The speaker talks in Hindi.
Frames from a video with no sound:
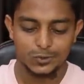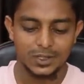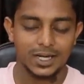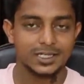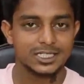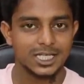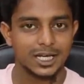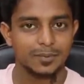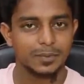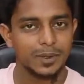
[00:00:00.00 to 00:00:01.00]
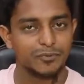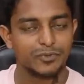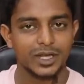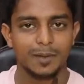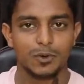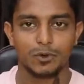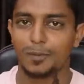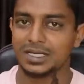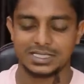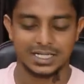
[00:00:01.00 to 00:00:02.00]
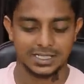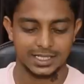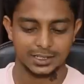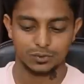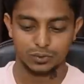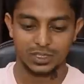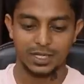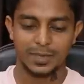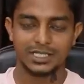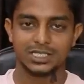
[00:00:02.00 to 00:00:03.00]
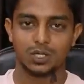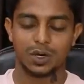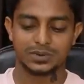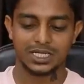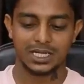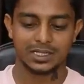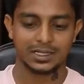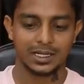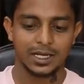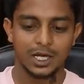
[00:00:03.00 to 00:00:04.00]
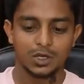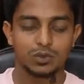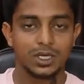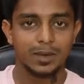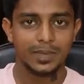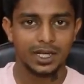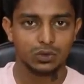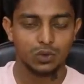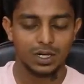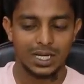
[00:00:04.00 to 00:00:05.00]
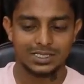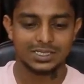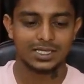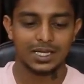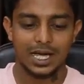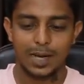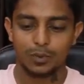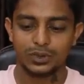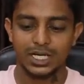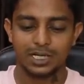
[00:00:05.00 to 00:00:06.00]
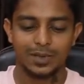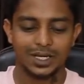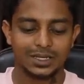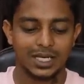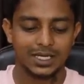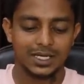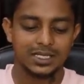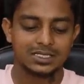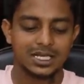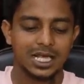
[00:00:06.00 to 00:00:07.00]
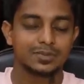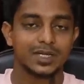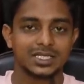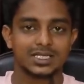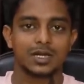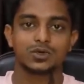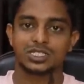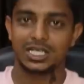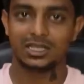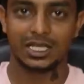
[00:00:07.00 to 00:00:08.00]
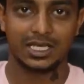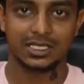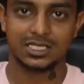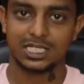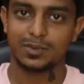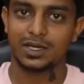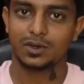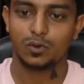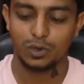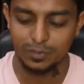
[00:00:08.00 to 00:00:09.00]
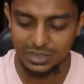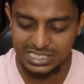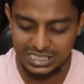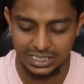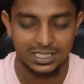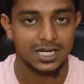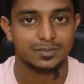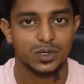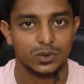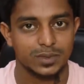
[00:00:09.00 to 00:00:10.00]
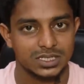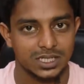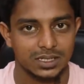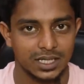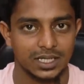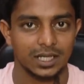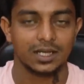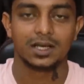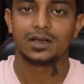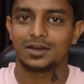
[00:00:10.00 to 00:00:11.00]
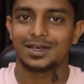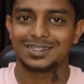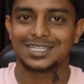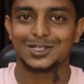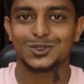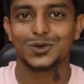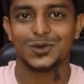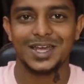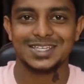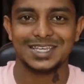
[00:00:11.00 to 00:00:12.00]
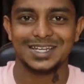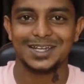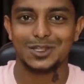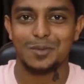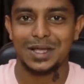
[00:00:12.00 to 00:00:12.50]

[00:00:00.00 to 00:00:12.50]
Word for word: तो यार इस चैनल पे मैं फ्री आप लोगों को मैजिक सिखाता रहता हूँ तो ये मैजिक चलो आप सीख लेते हैं तो ये मेरा दो ग्लासेस है आपको देखने में लगता है कि इस गिलास में किसी का कोई छेद नहीं है सच में कोई भी नीचे की साइड में कोई भी छेद नहीं है छेद तो होना ही चाहिए ना नहीं